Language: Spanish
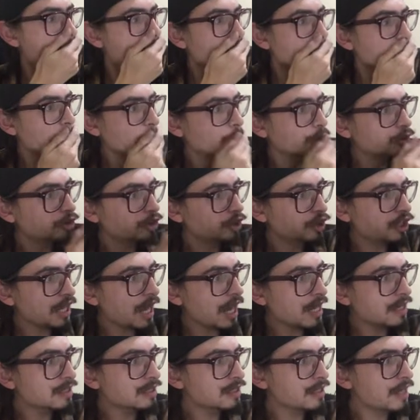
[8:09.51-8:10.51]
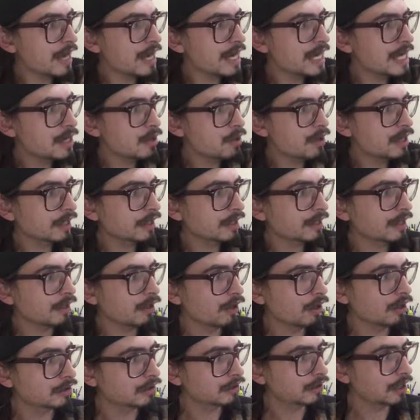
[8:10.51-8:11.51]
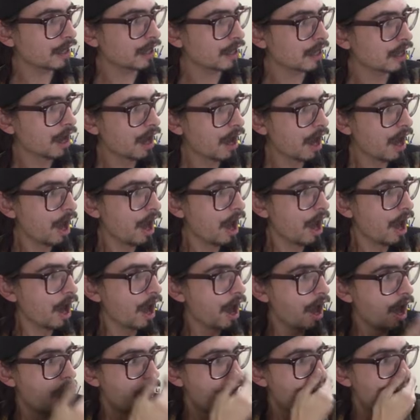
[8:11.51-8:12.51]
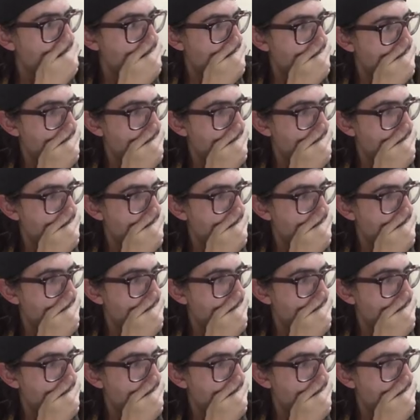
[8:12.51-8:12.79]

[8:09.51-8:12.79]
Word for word: ¿No te has leído el Quijote? ¡Ah!